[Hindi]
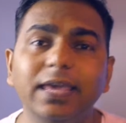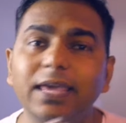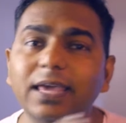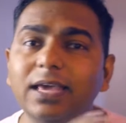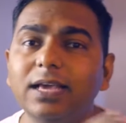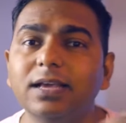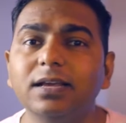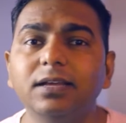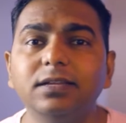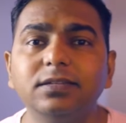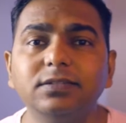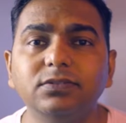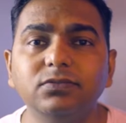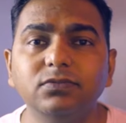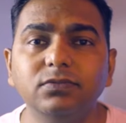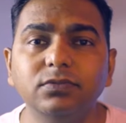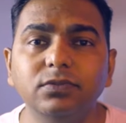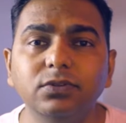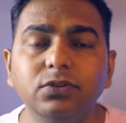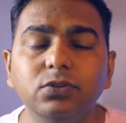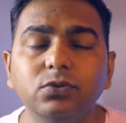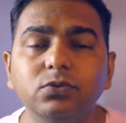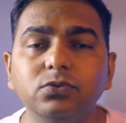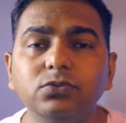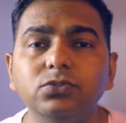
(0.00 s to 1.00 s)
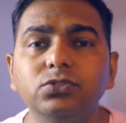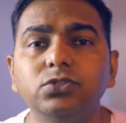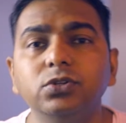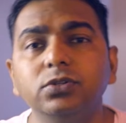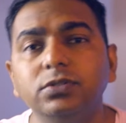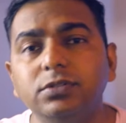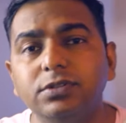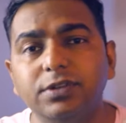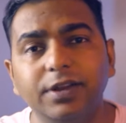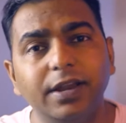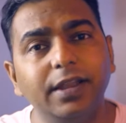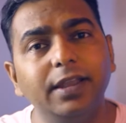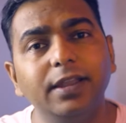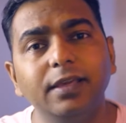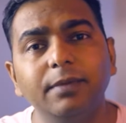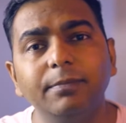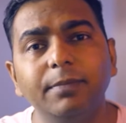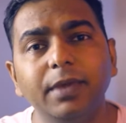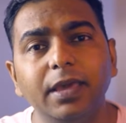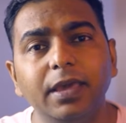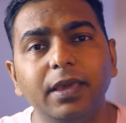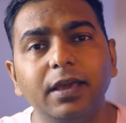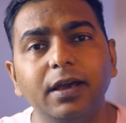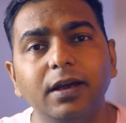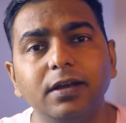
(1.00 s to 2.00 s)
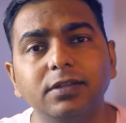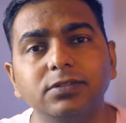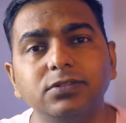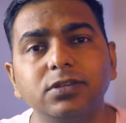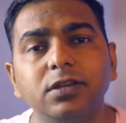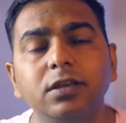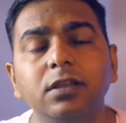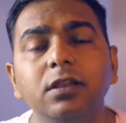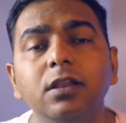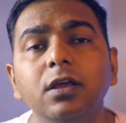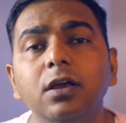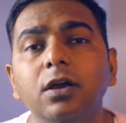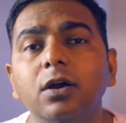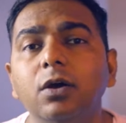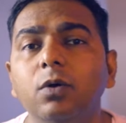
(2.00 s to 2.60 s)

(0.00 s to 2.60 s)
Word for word: एक न्यूज़ जो ट्रेंडिंग में है आजकल